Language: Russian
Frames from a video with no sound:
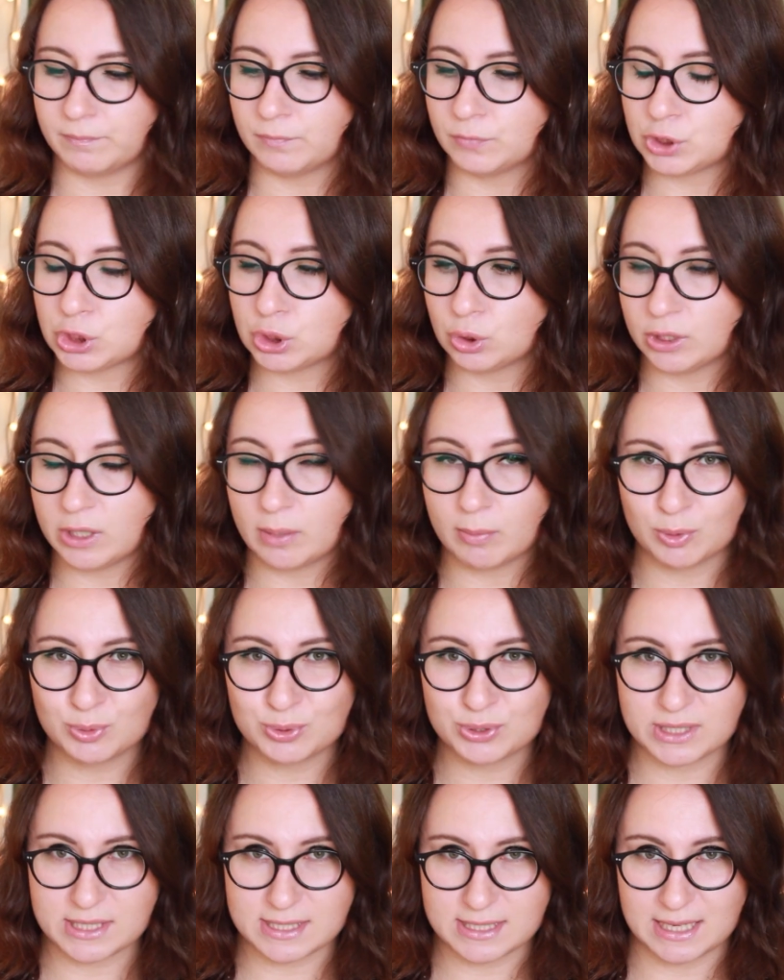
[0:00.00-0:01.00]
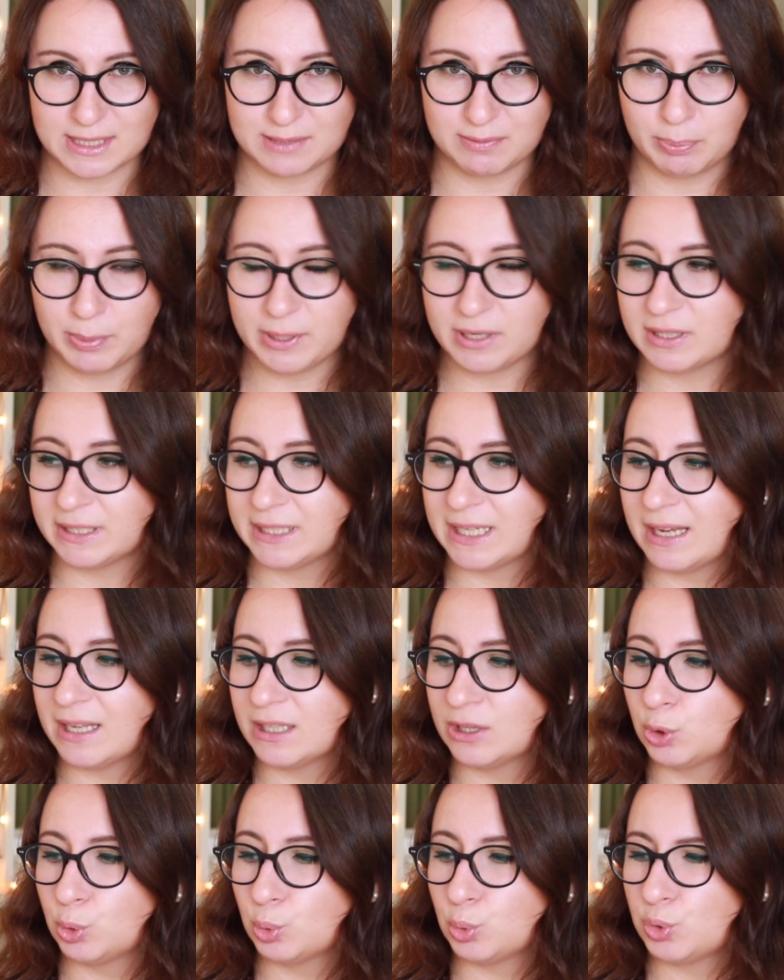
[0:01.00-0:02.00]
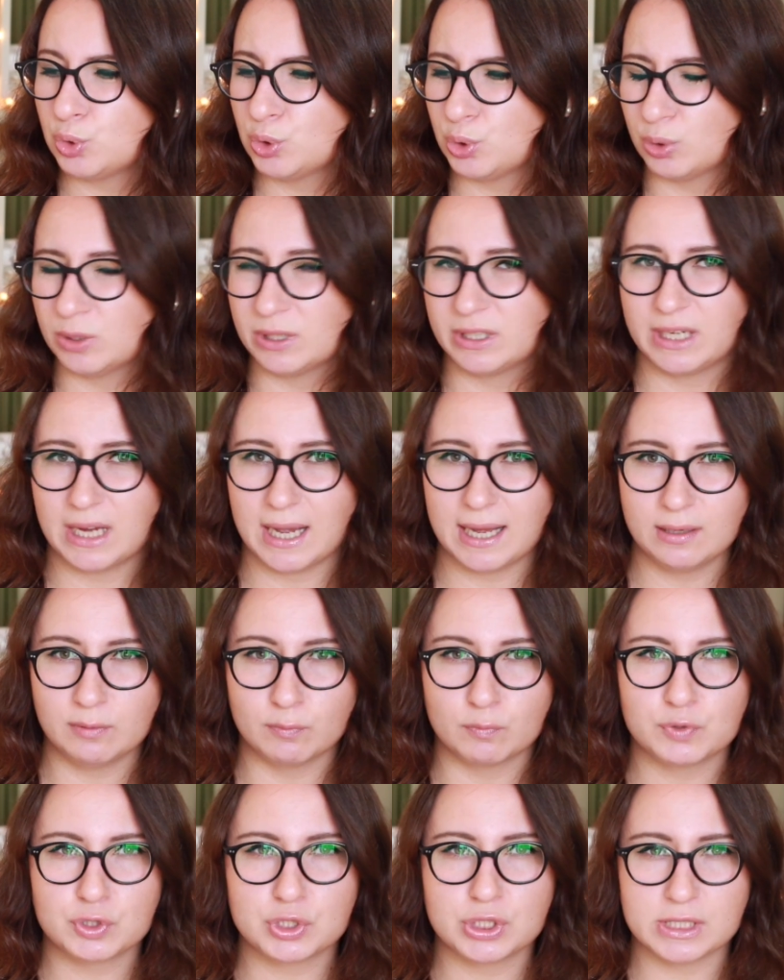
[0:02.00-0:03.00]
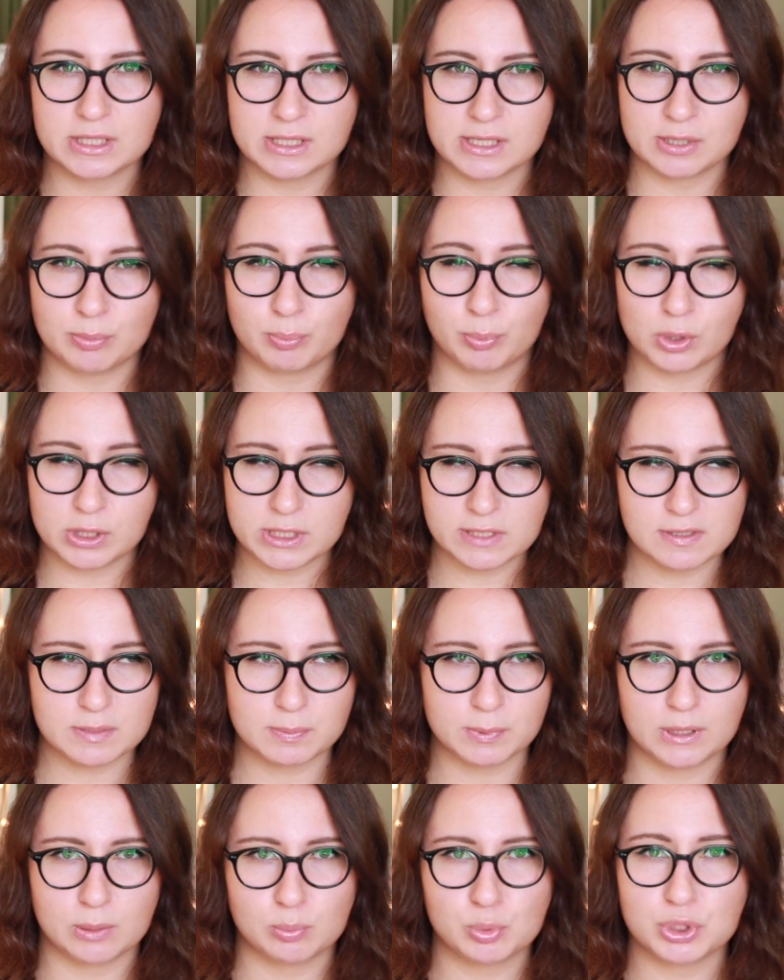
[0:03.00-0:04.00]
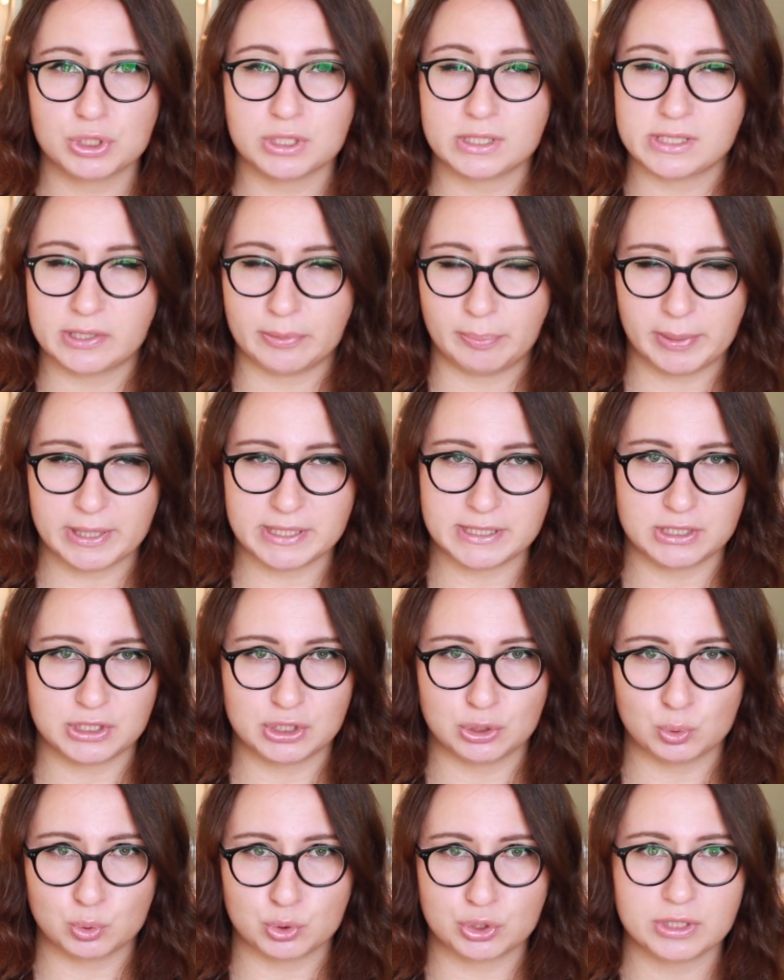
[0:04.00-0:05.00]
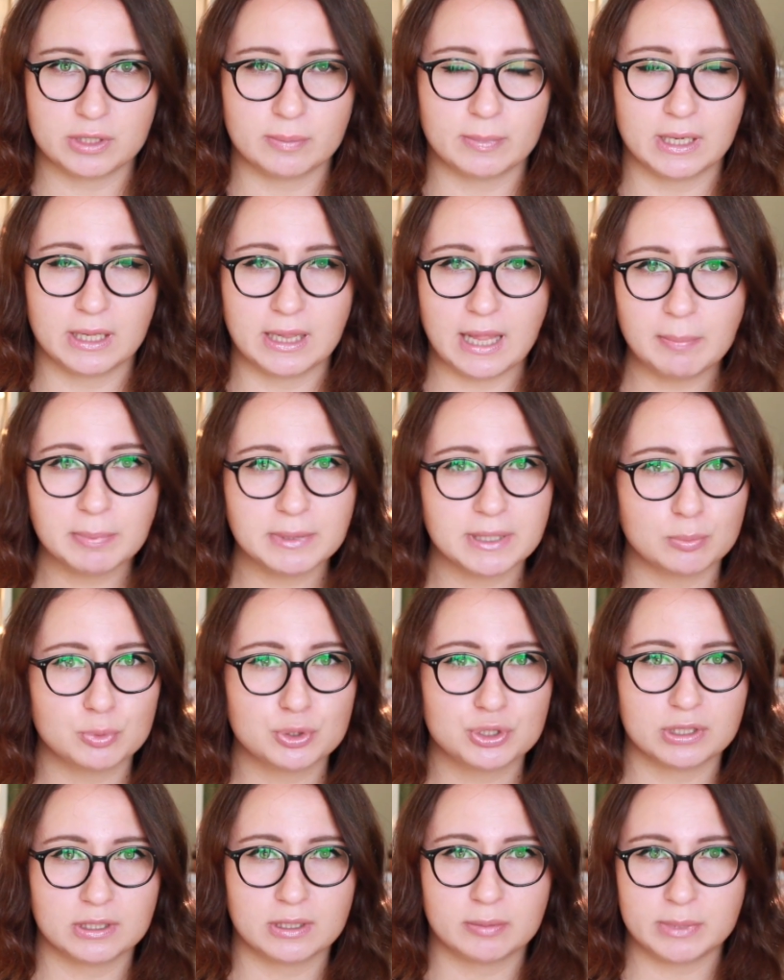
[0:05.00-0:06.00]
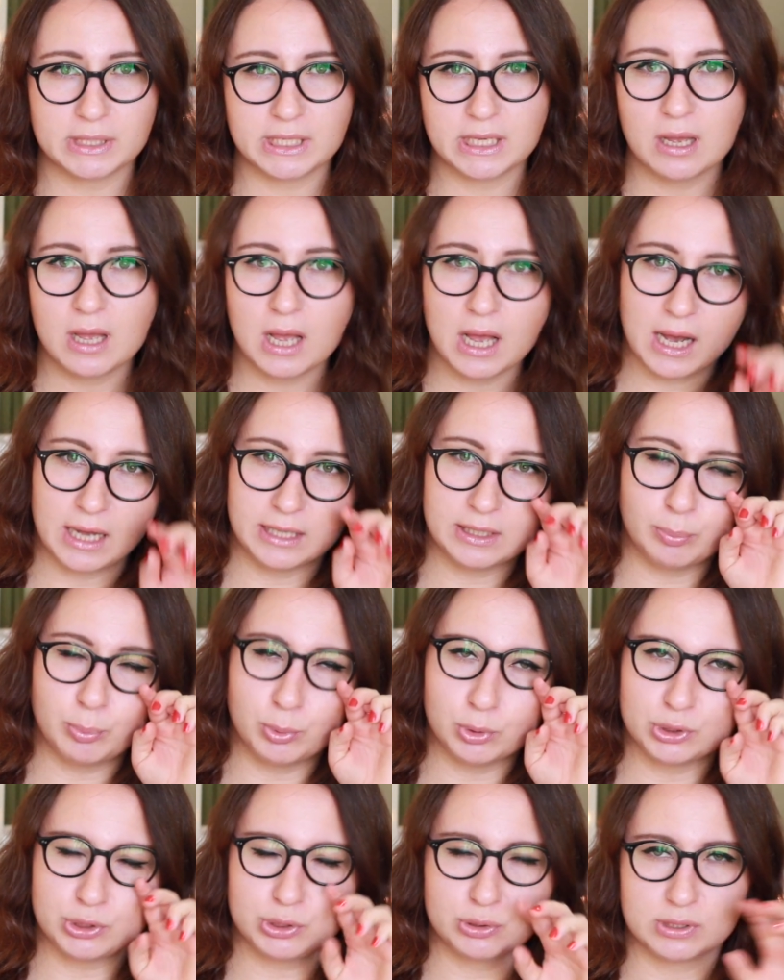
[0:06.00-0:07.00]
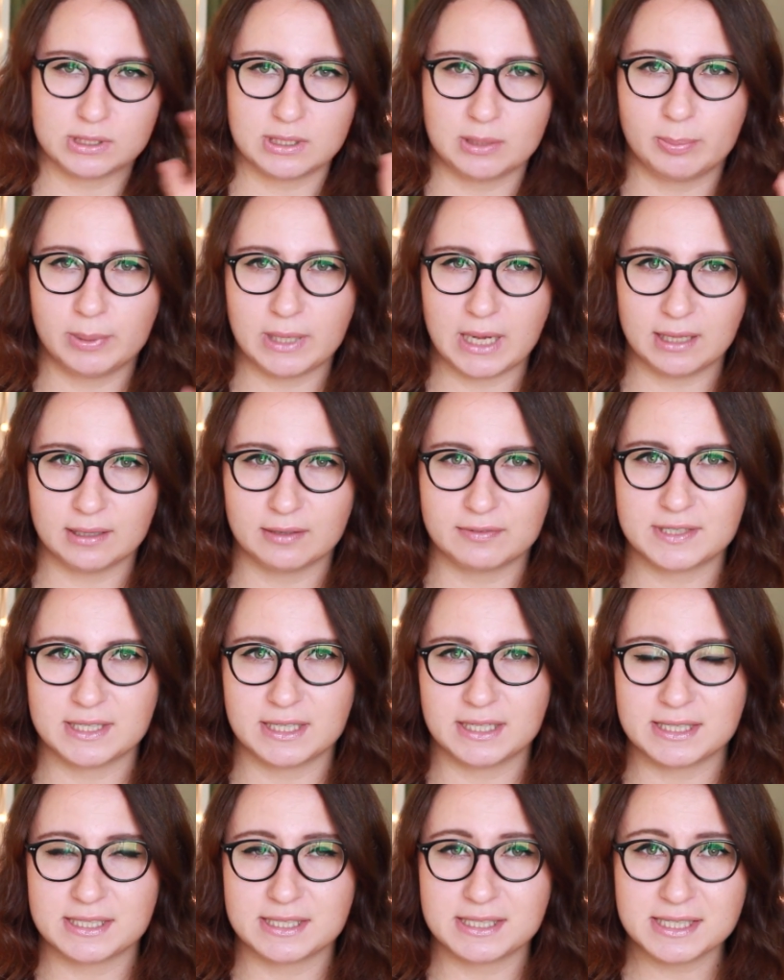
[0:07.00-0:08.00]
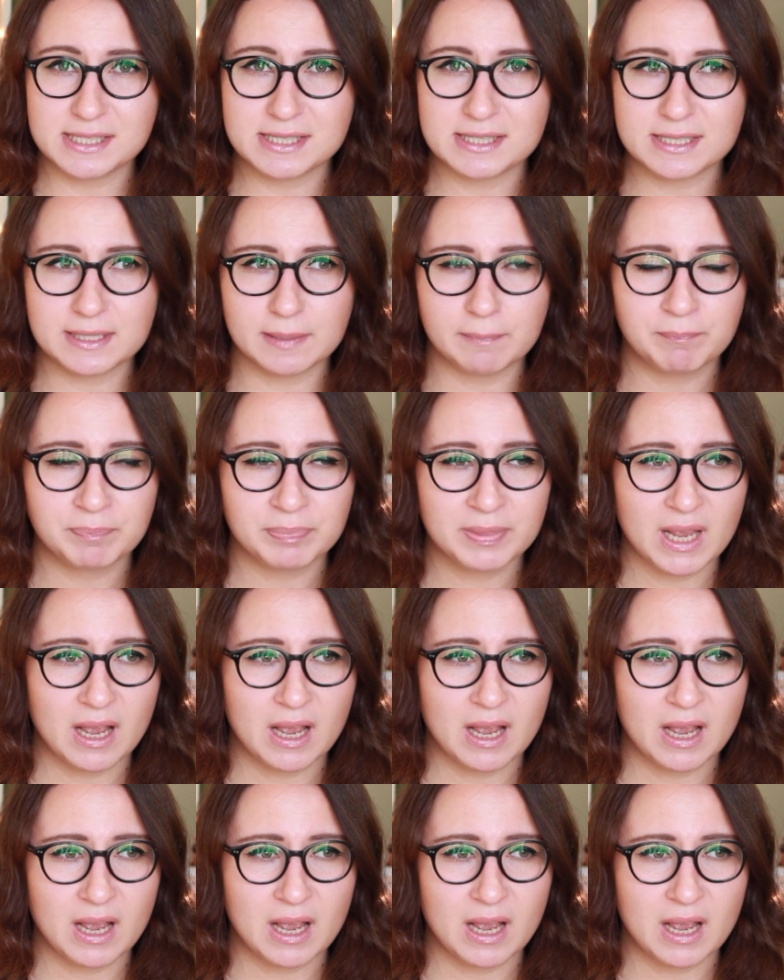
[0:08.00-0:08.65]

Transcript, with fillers: Что я могу сказать? Во-первых, я тушью L'Oreal в жизни не пользовалась, потому что терпеть эти туши не могла, потому что на мне она полностью слепляла все ресницы,